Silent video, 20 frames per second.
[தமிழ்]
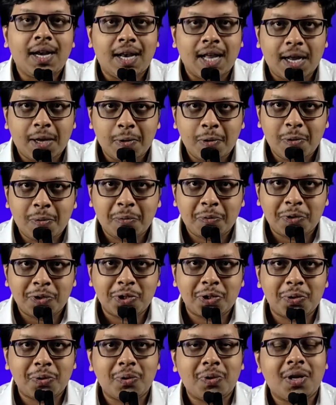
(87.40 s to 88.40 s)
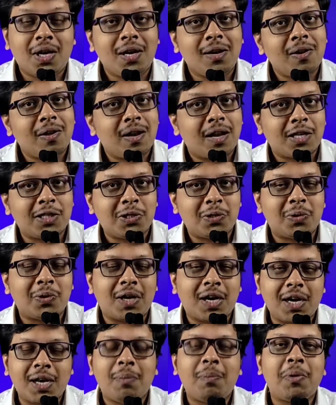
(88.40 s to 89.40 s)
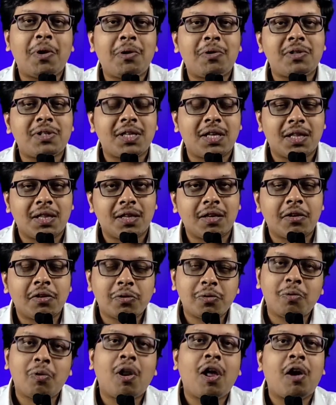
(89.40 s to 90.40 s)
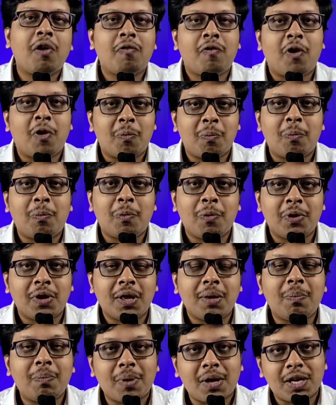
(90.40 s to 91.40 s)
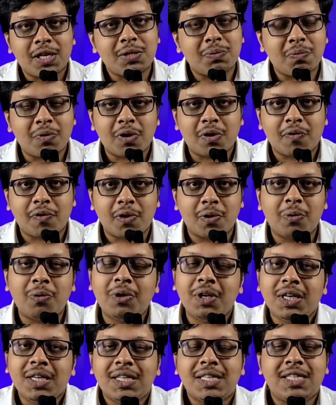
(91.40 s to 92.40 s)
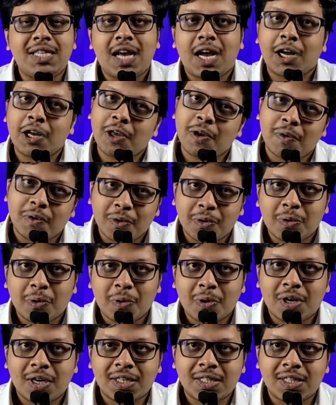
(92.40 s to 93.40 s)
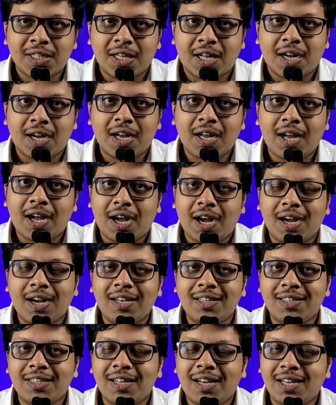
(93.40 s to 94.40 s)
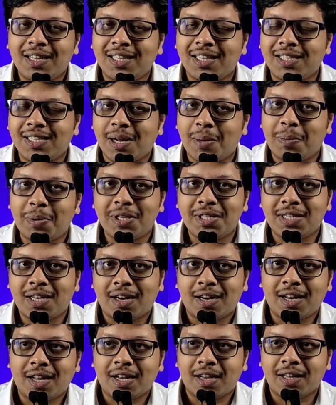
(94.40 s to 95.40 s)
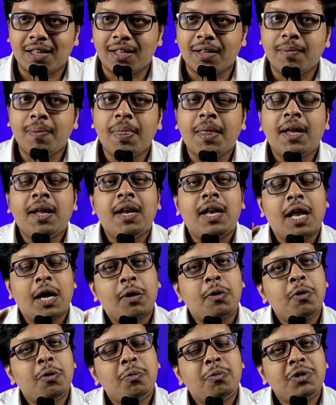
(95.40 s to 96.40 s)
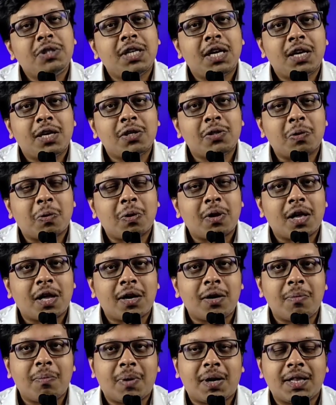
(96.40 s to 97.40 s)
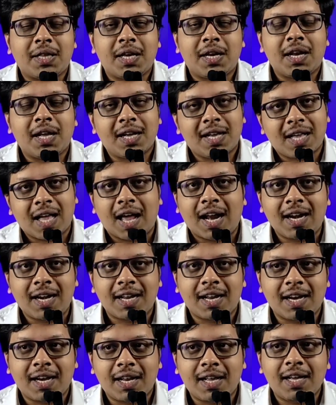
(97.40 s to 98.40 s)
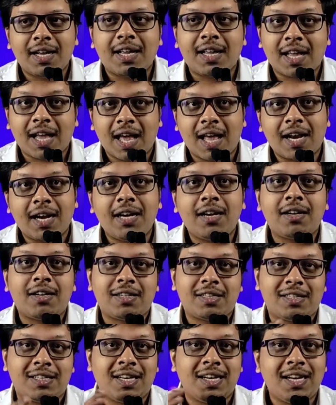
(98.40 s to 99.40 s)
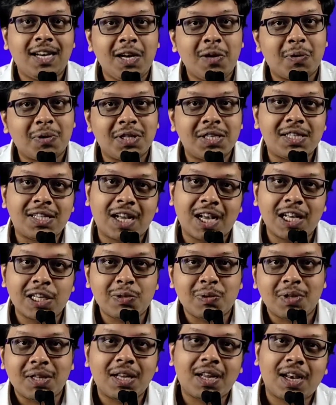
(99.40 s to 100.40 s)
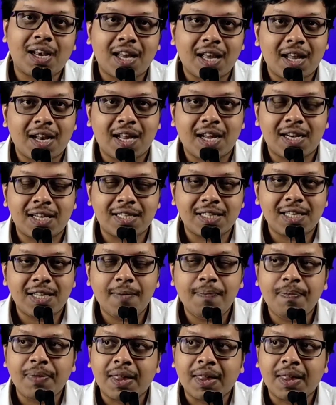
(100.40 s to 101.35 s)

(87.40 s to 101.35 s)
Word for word: நெகமமோஷியும் இனராஷியும் ரெண்டு பேரும் சேர்ந்து சூலாங் ஃபார்ம் போய் பெரஸ்பரவியும் ஜாக்கியும் வந்து தோக்கடிச்சிருந்தாங்க அங்கேருந்து தான் இந்த சாப்டர் ஸ்டார்ட் ஆகுது நெகமமோஷி என்ன சொல்கிறாருன்னு பார்த்தீங்கன்னா கேரட் கிட்ட கேரட் திடீர்னு வந்து ஸ்கைஸ் வந்து கிளியர் ஆயிடுச்சு